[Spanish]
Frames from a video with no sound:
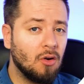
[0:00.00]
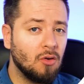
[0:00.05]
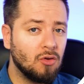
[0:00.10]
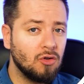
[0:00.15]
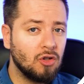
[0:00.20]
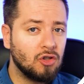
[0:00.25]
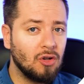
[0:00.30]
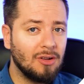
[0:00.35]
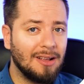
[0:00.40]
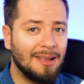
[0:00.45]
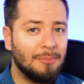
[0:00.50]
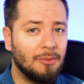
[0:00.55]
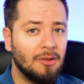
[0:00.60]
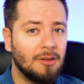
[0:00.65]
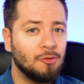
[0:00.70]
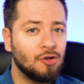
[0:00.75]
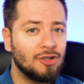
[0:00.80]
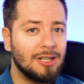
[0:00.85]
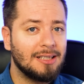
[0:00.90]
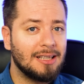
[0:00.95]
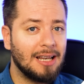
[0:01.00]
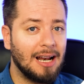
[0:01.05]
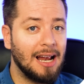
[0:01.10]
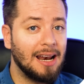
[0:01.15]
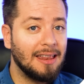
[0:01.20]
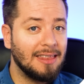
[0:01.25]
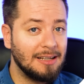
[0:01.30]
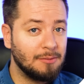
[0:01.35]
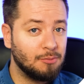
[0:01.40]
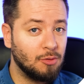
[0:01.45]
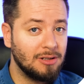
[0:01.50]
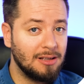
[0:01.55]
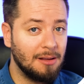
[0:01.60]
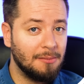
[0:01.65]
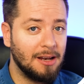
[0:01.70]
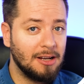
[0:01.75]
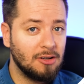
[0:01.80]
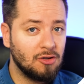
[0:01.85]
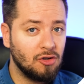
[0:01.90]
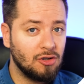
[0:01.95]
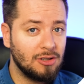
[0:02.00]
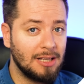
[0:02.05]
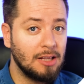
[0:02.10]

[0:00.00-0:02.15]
conclusión que podemos extraer después de ver estos